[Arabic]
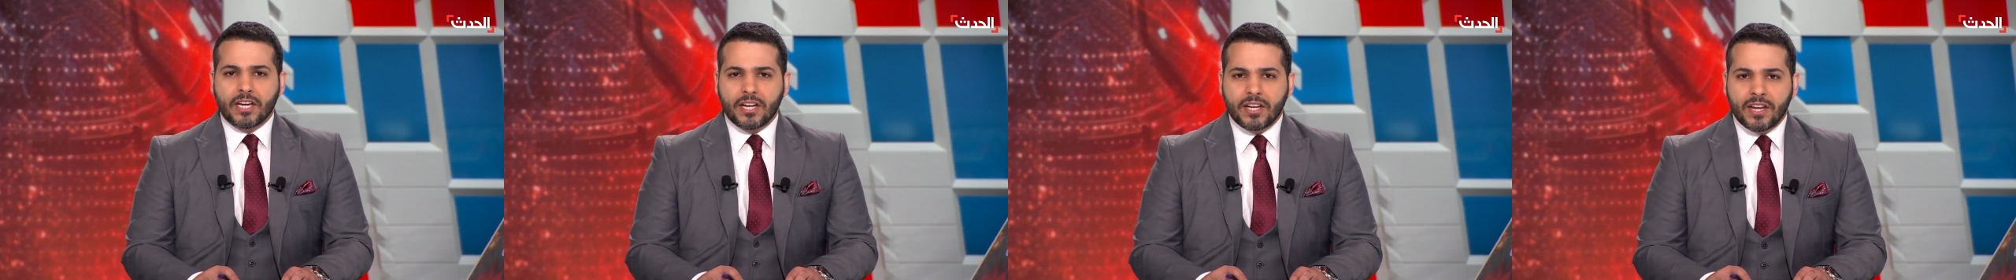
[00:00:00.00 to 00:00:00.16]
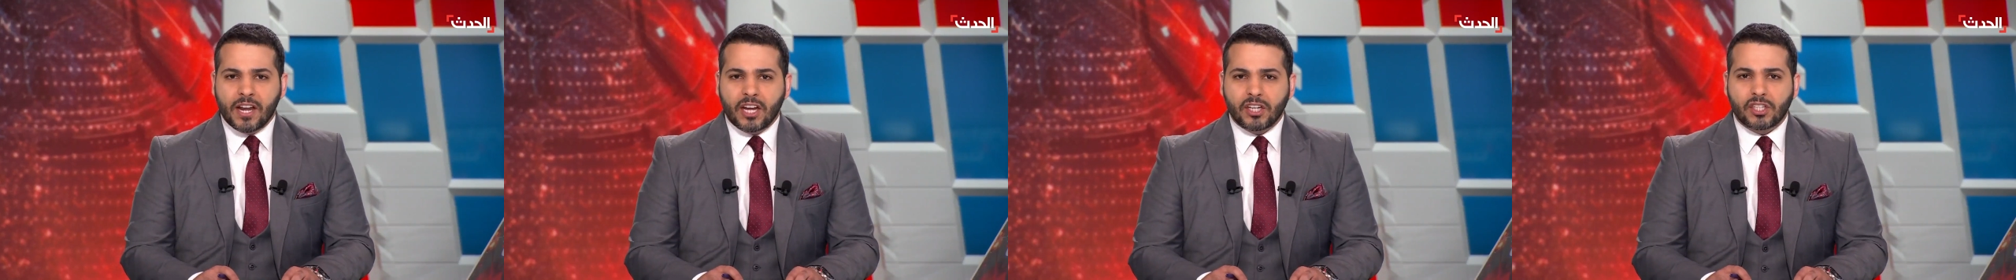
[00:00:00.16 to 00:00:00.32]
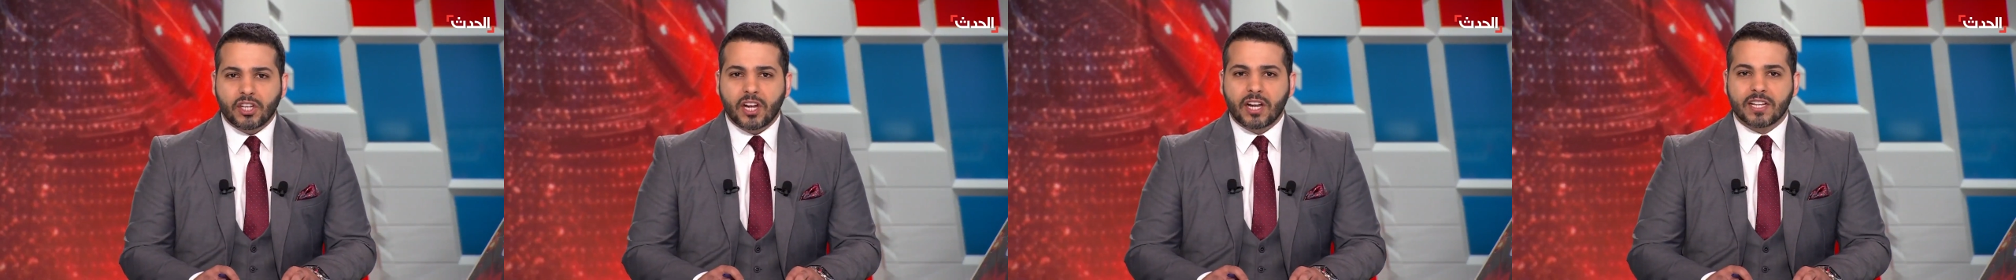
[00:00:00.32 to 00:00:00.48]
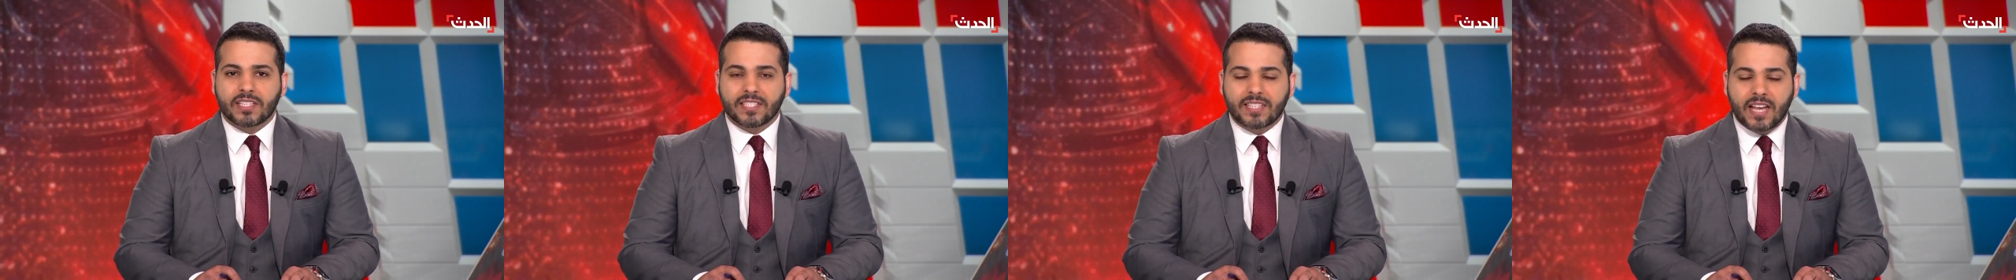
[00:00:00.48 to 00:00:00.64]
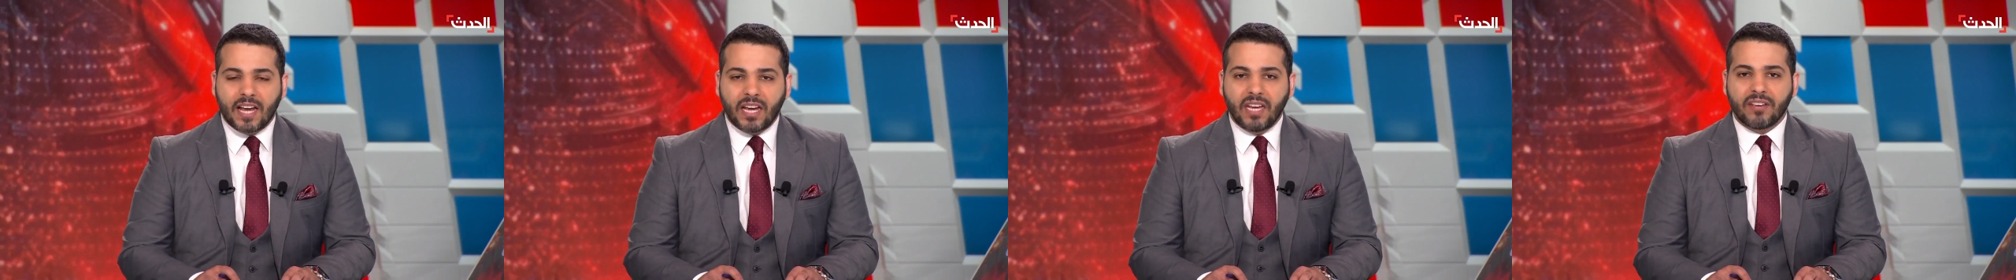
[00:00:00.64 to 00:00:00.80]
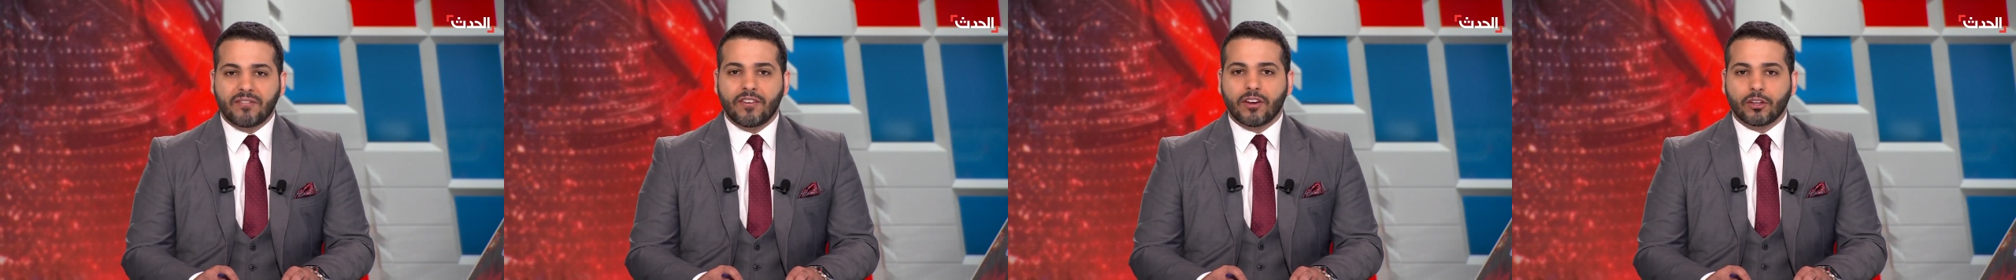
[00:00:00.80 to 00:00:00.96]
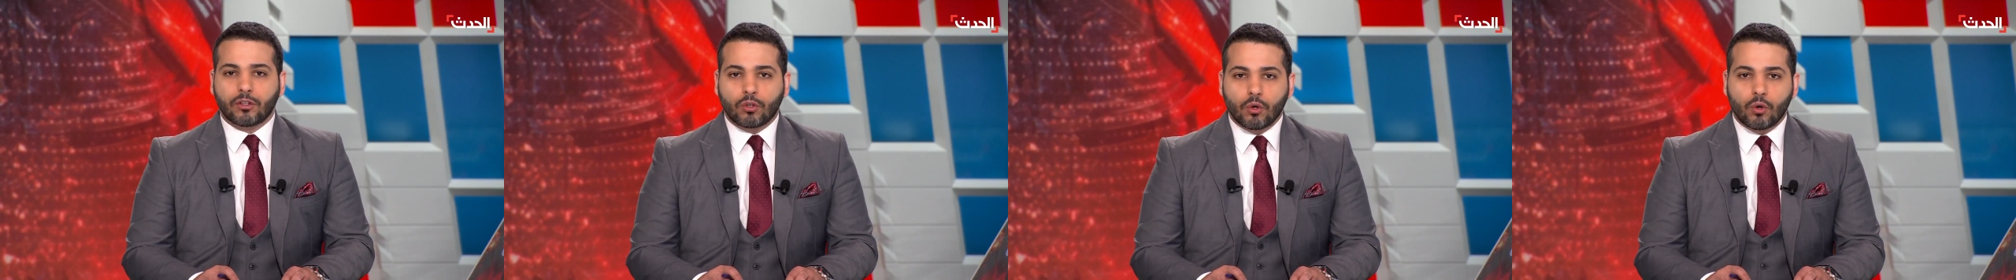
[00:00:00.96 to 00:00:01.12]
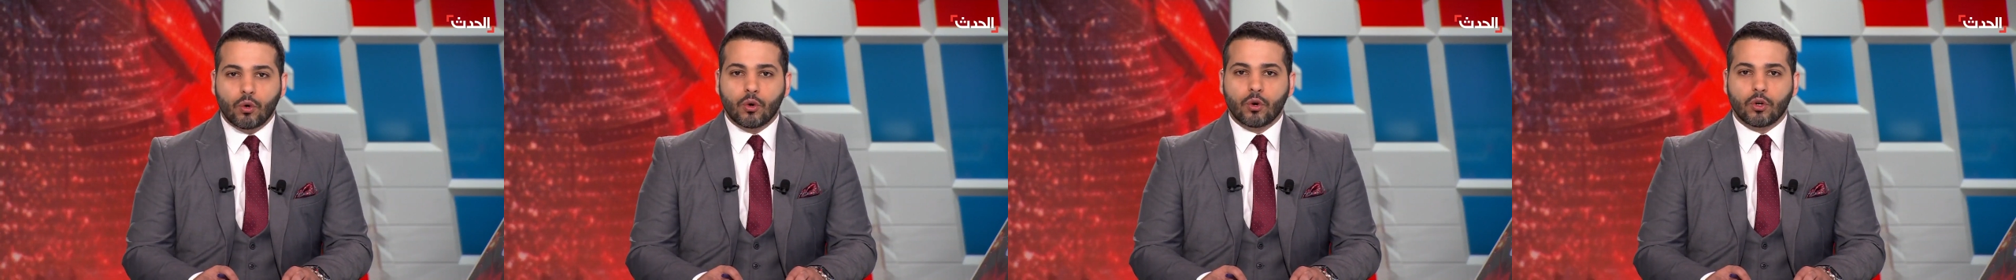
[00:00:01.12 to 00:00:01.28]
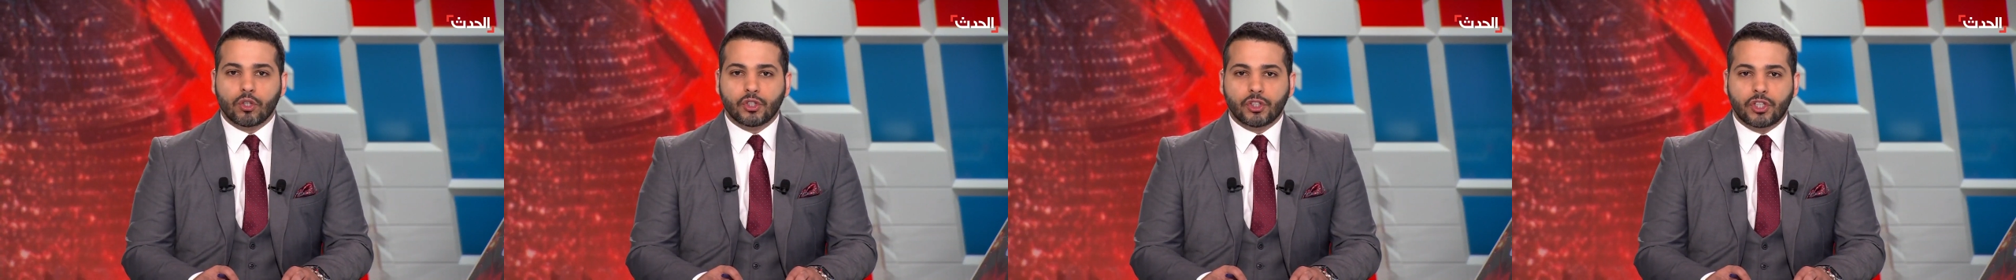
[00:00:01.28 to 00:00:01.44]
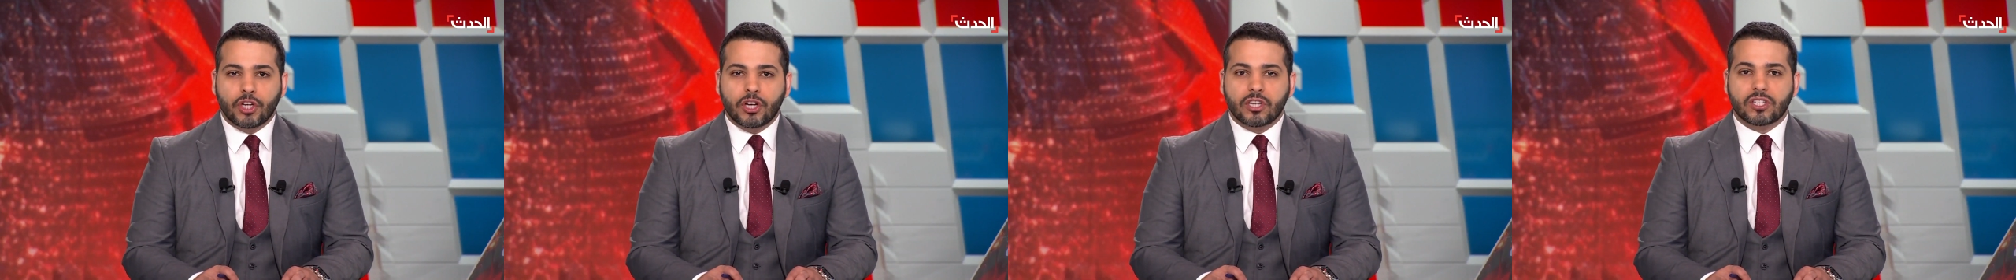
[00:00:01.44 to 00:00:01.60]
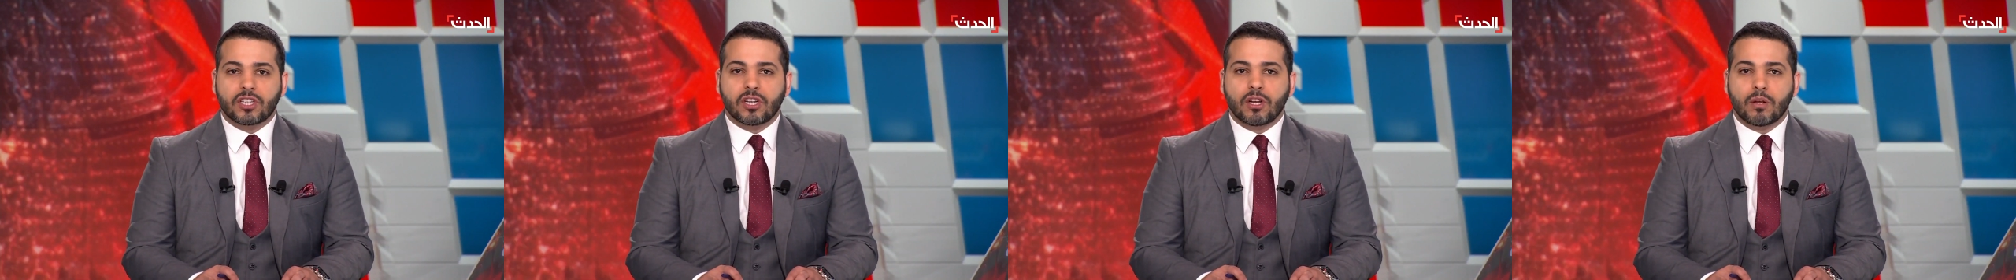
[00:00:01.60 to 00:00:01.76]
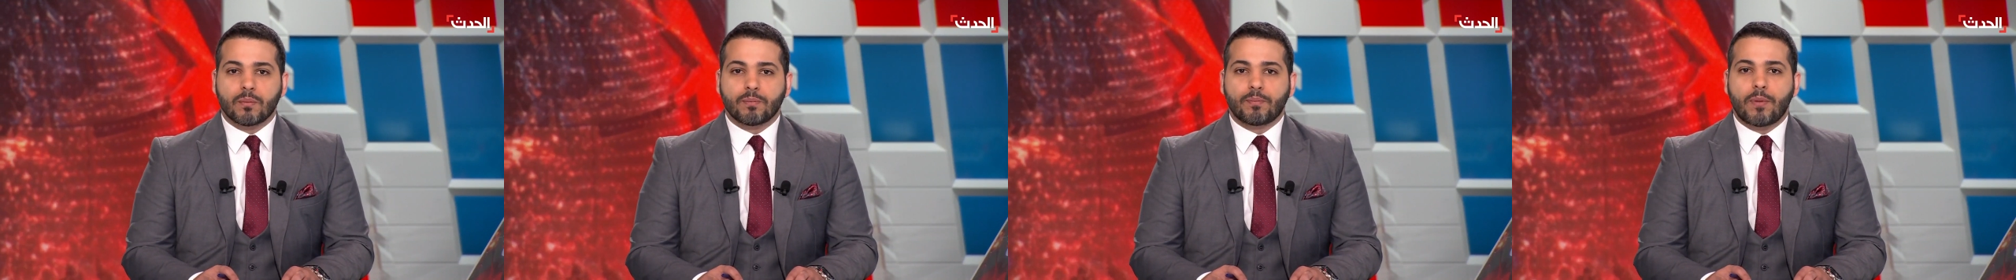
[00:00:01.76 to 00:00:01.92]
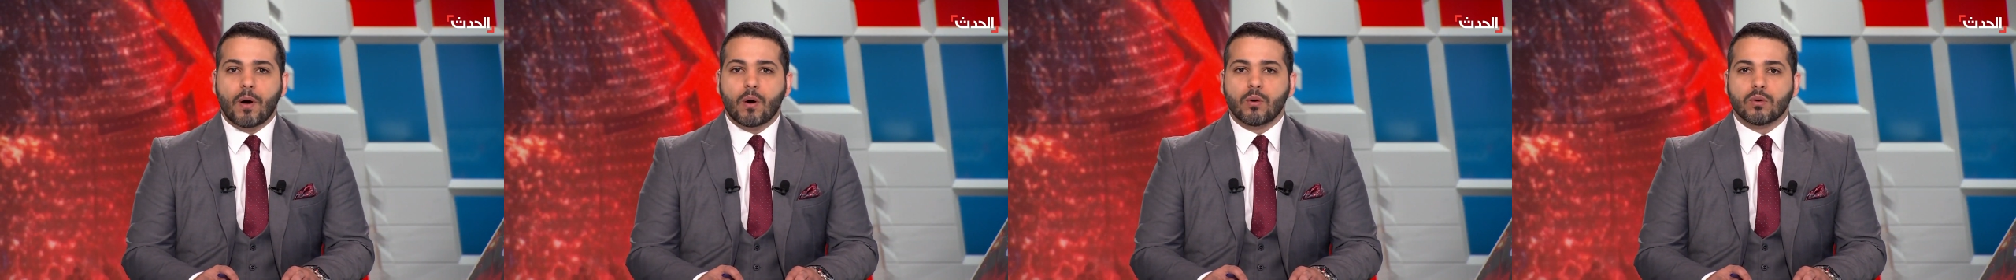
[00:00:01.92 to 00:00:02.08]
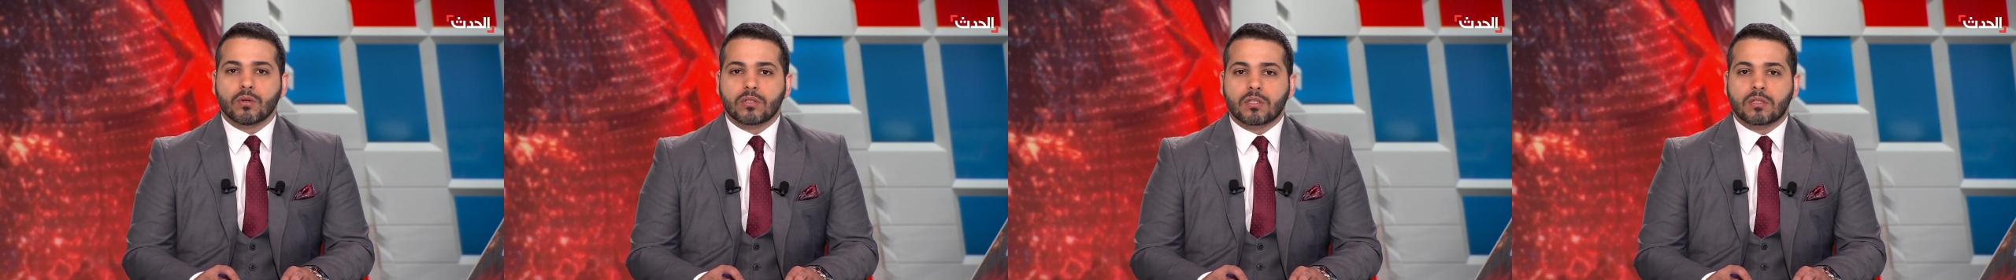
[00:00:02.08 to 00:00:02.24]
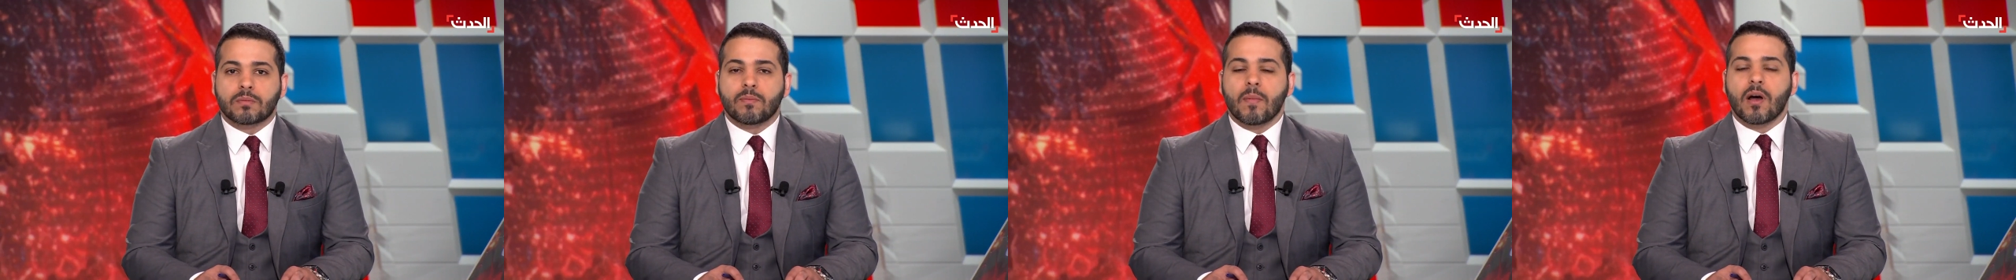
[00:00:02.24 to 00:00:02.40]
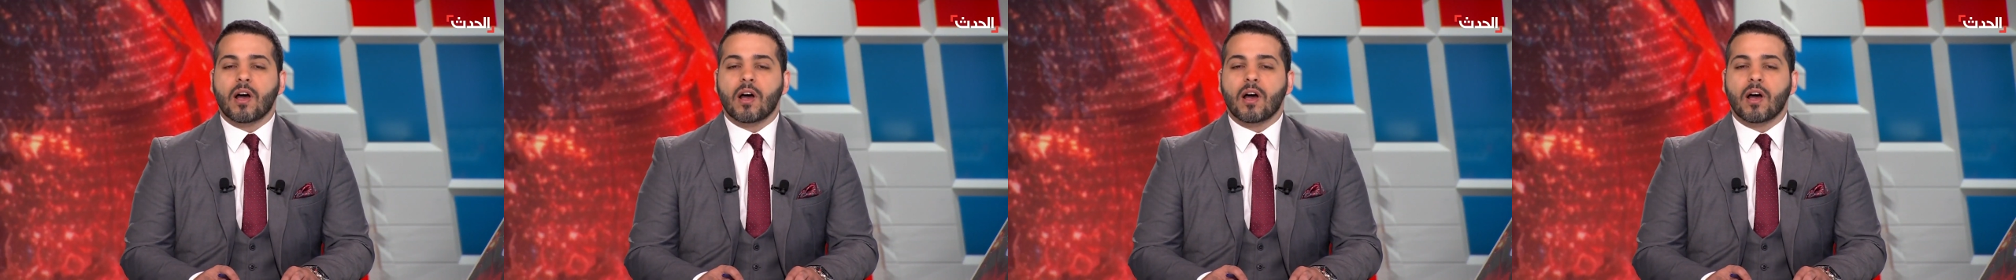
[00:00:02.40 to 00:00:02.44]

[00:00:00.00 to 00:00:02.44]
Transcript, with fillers: نشرت صحيفة جيرزلم بوست